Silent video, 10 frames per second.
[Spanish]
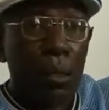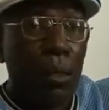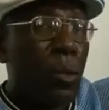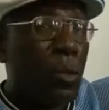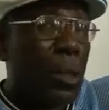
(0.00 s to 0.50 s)

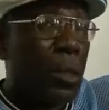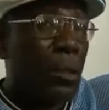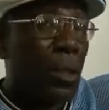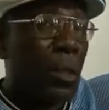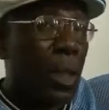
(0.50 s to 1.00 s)
Yo no estoy
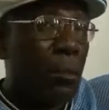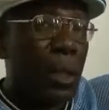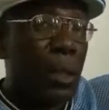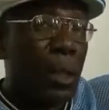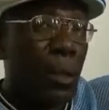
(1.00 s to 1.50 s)
diciendo que sea
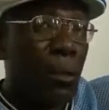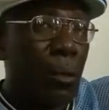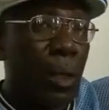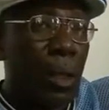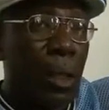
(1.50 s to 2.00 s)
mentira
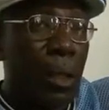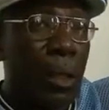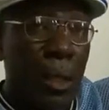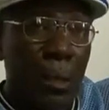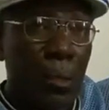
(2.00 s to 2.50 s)
lo que
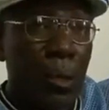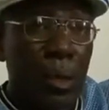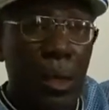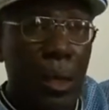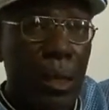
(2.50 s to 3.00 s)
dice, lo que
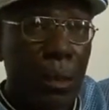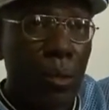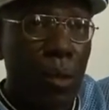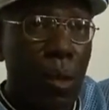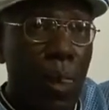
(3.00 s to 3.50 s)
sí,
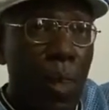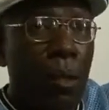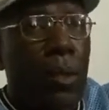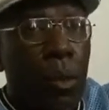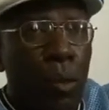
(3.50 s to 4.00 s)
no.
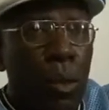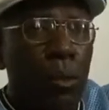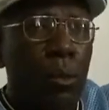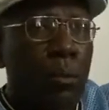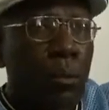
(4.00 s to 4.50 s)
Pero
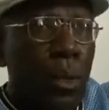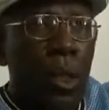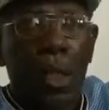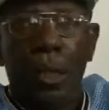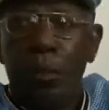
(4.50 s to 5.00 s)
bueno,
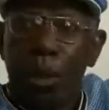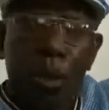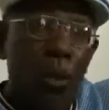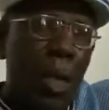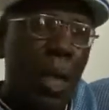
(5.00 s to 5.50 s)
Así
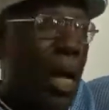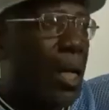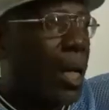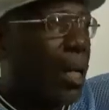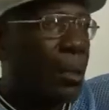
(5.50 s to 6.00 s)
pasa con
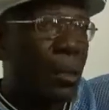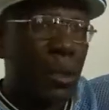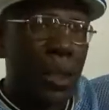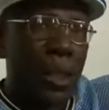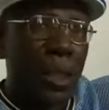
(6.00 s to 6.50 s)
Malanga,
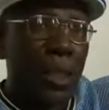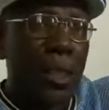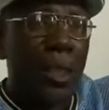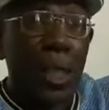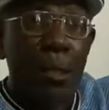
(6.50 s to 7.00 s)
que
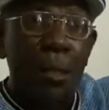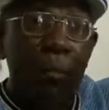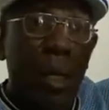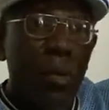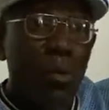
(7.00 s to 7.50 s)
dicen que es
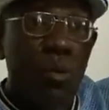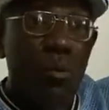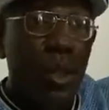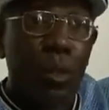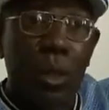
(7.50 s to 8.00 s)
mayor
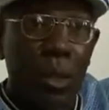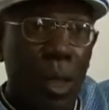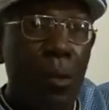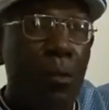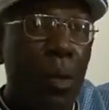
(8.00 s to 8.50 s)
rumbero y
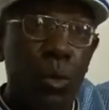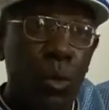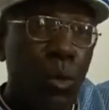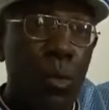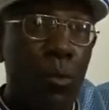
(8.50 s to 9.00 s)
sabemos que
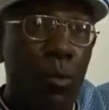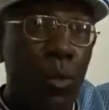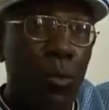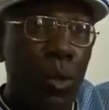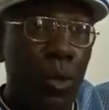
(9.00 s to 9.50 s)
otros rumberos
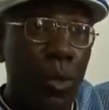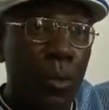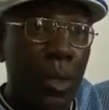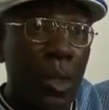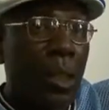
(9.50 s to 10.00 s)
fueron mejores.
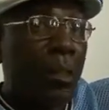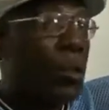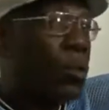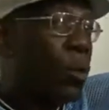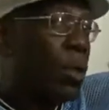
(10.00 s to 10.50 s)

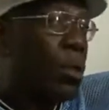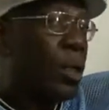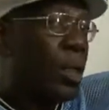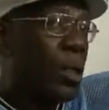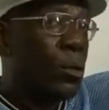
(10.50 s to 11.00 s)
Yo no digo
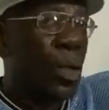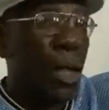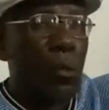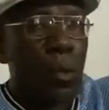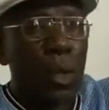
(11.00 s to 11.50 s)
que Ignacio
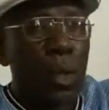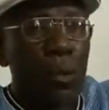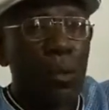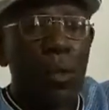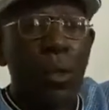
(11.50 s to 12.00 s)
sea mejor que
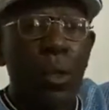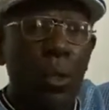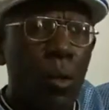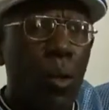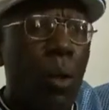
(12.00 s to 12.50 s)
Chano, yo
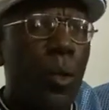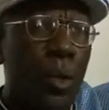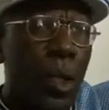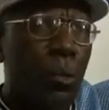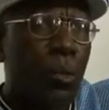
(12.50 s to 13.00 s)
creo que lo
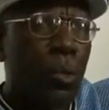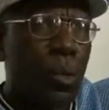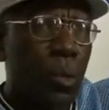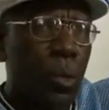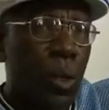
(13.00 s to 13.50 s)
aportar mucho.